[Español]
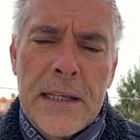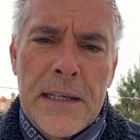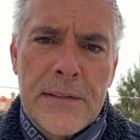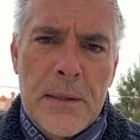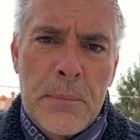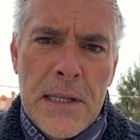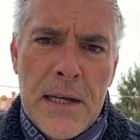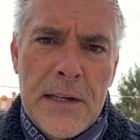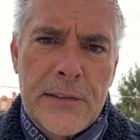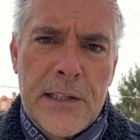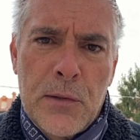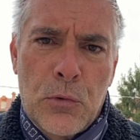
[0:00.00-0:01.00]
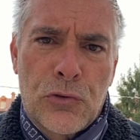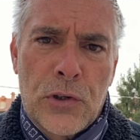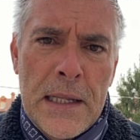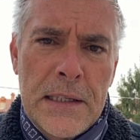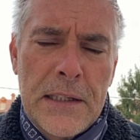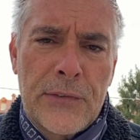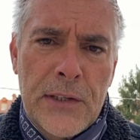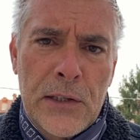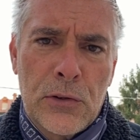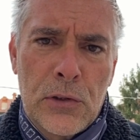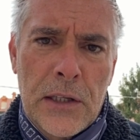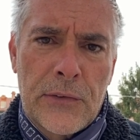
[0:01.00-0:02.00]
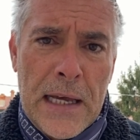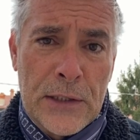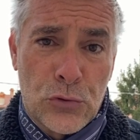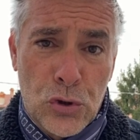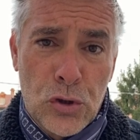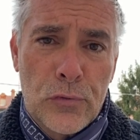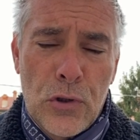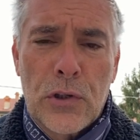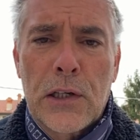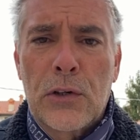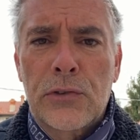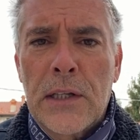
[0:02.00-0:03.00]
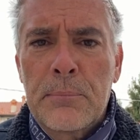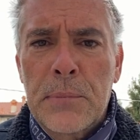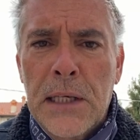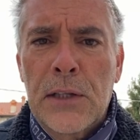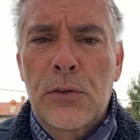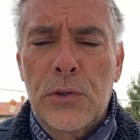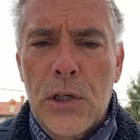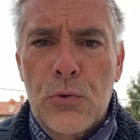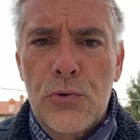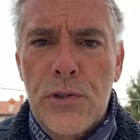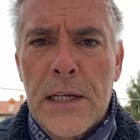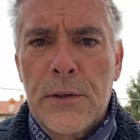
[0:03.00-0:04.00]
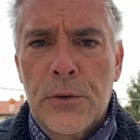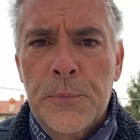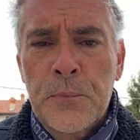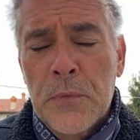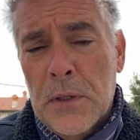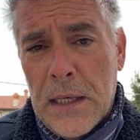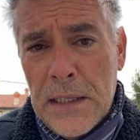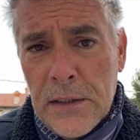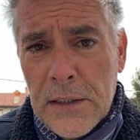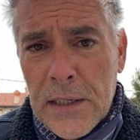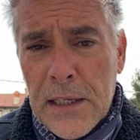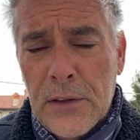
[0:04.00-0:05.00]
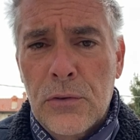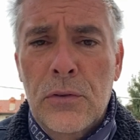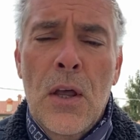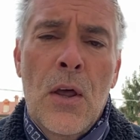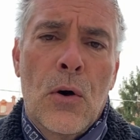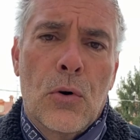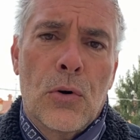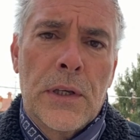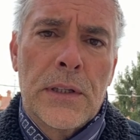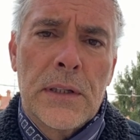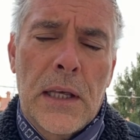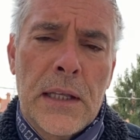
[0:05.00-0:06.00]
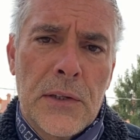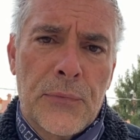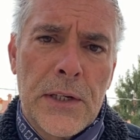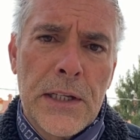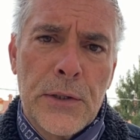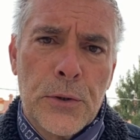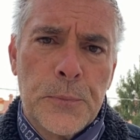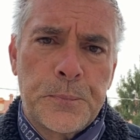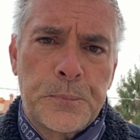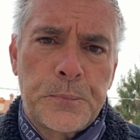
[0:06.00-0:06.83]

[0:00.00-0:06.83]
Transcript: en esta mañana este devocional diciéndoles a todos los que lo están viendo y escuchando, indirecto o indiferido,